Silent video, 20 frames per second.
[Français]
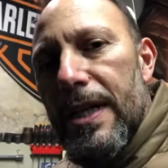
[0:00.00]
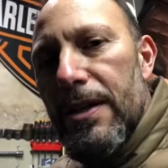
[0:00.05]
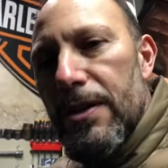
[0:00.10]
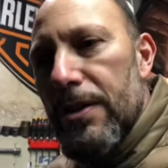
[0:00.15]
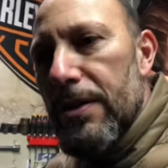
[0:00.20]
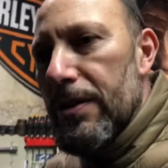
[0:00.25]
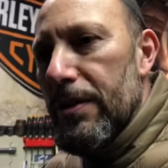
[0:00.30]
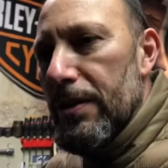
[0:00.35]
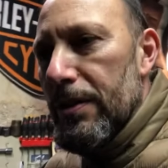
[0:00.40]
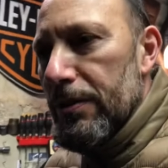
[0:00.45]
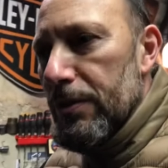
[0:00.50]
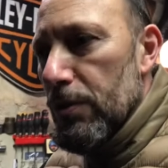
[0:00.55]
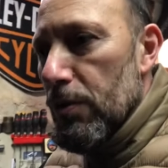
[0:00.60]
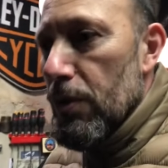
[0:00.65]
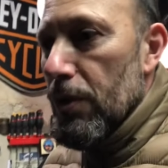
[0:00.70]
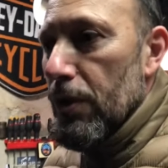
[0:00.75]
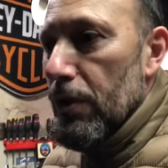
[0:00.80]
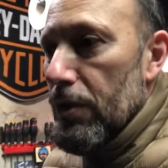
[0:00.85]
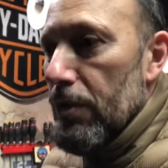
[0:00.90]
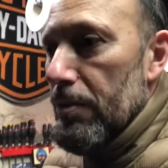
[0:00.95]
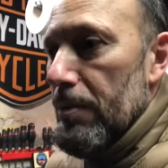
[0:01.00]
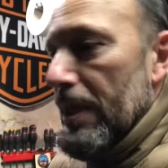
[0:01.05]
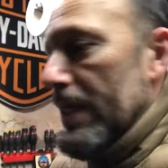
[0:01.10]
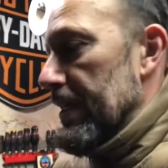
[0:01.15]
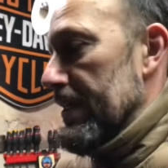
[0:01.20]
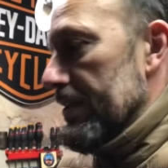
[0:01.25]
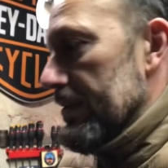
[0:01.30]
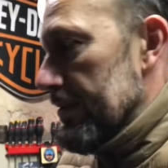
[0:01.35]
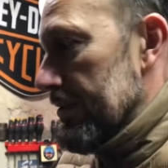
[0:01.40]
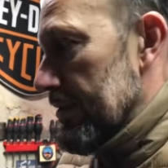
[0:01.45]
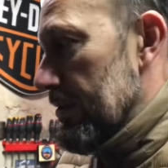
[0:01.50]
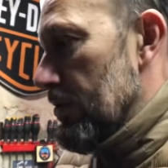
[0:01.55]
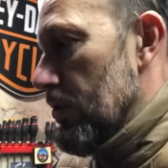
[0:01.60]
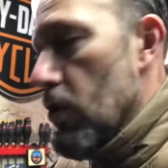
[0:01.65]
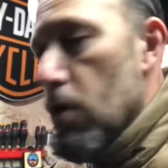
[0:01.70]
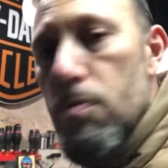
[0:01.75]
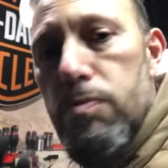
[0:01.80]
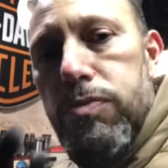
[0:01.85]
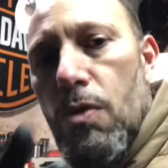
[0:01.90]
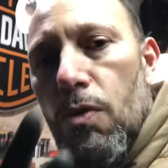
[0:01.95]
euh, donc bah, le
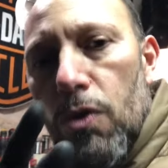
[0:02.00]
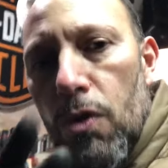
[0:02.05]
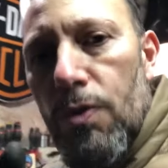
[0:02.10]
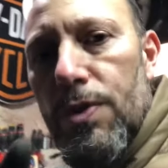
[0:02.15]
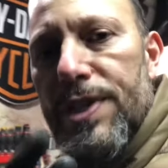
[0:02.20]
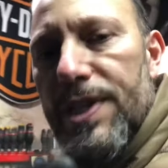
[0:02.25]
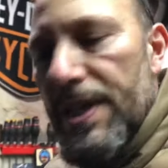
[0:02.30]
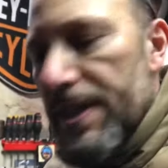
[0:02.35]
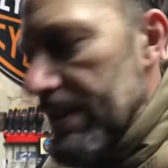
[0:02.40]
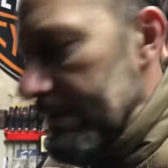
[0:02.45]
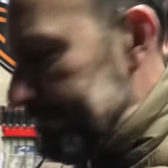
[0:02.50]
bon conseil.